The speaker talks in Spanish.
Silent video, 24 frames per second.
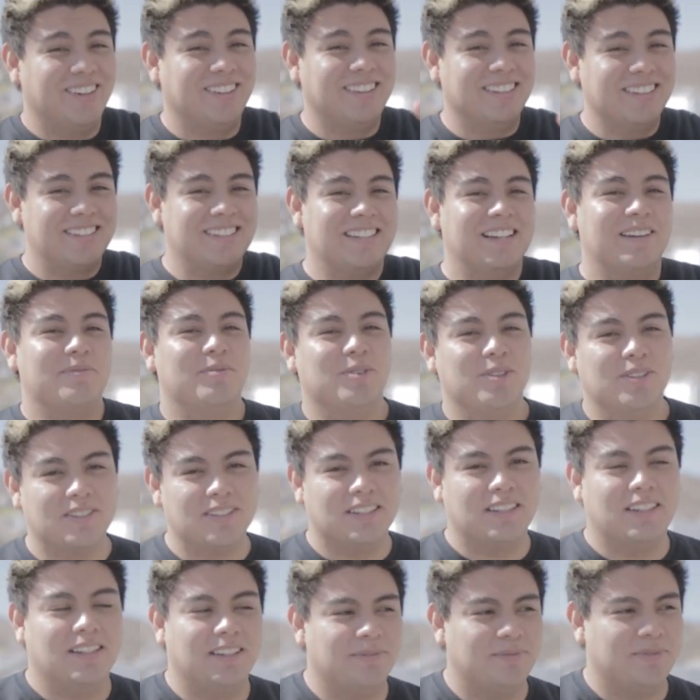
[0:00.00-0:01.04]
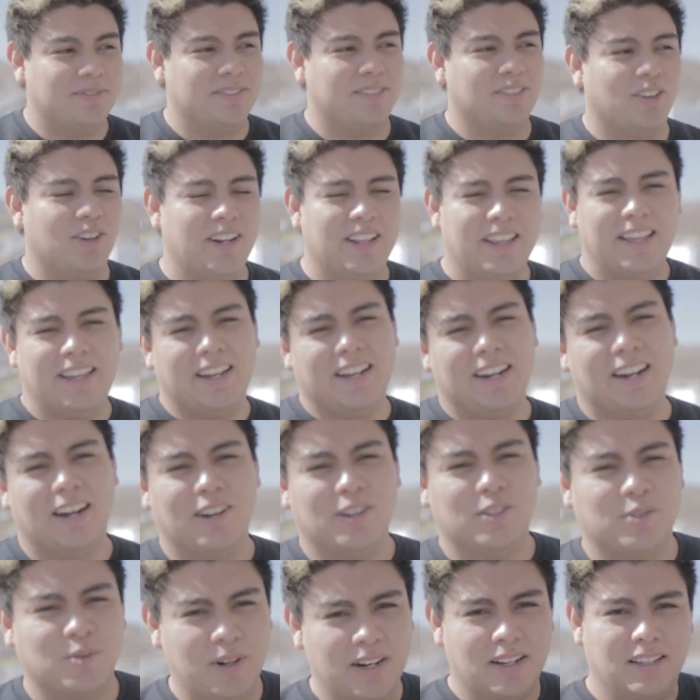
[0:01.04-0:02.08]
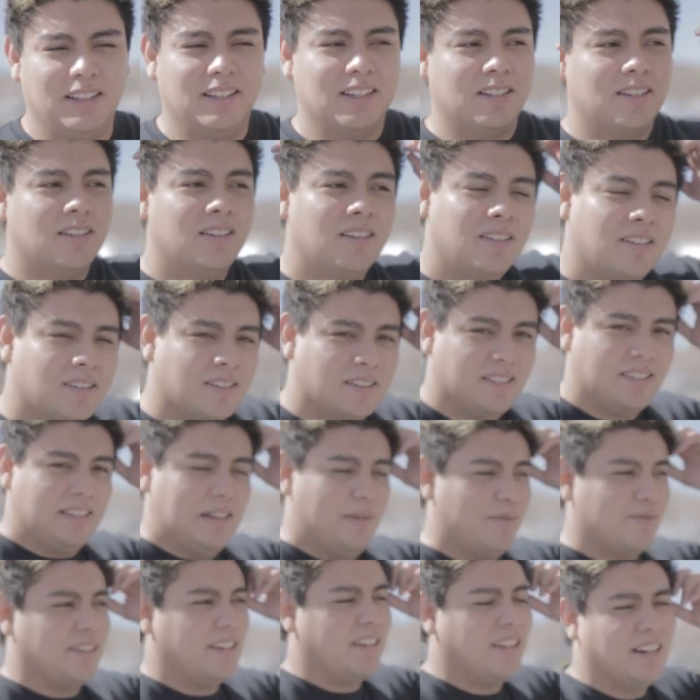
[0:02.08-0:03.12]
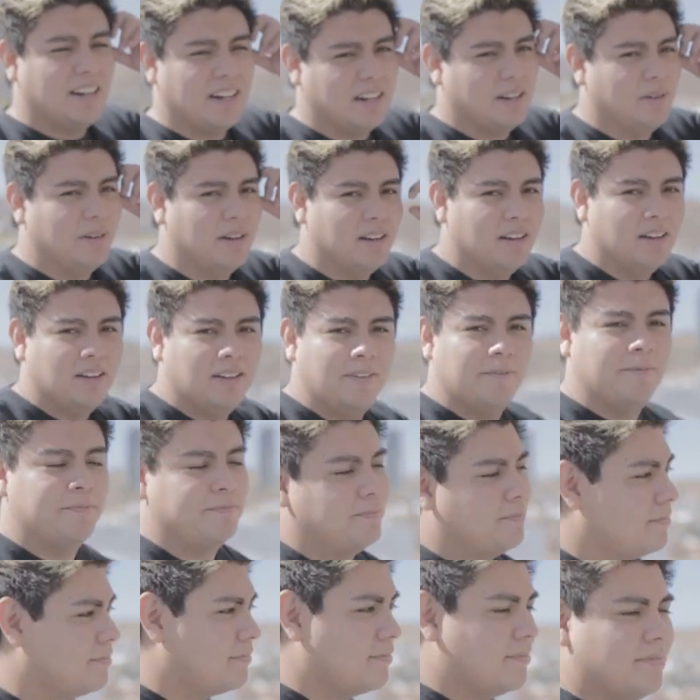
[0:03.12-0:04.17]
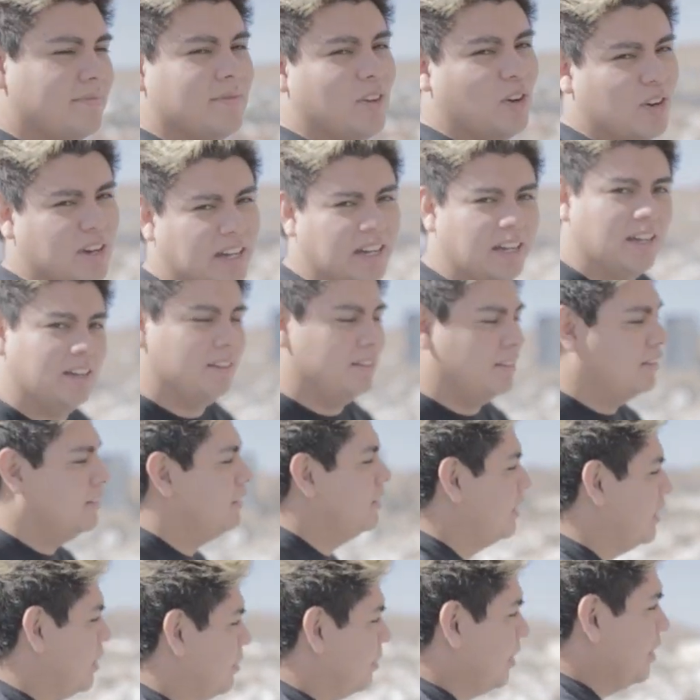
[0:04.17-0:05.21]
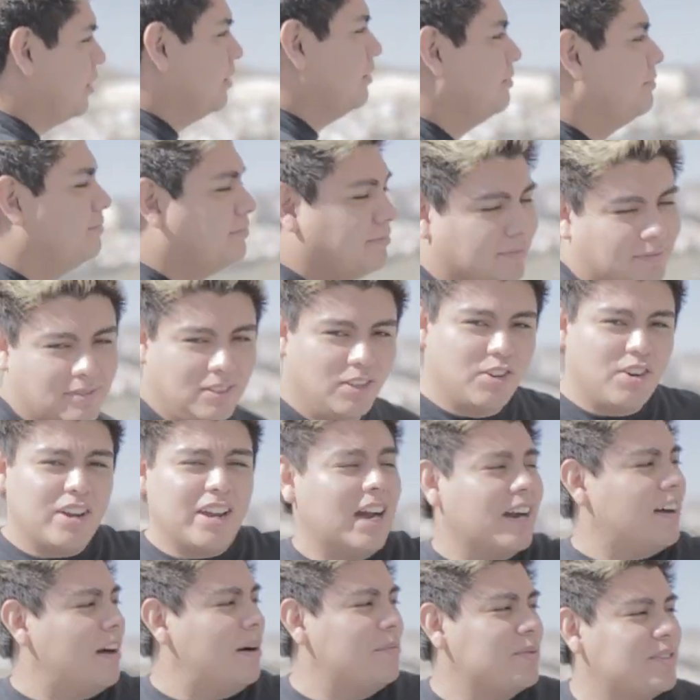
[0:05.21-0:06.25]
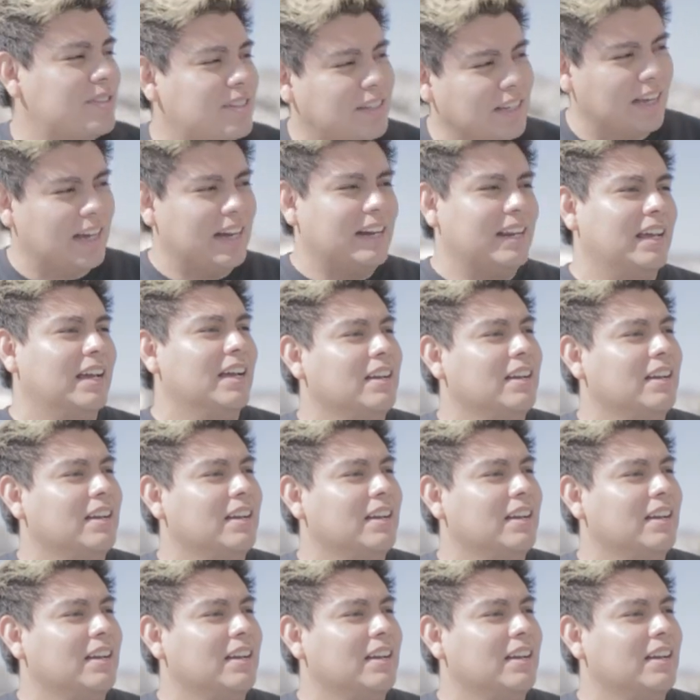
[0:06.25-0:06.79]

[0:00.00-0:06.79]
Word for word: Ahorita estamos, eh, no le digan a los guardias, estamos aquí arriba. ¿Ok? bueno, yo creo que ya acabamos esta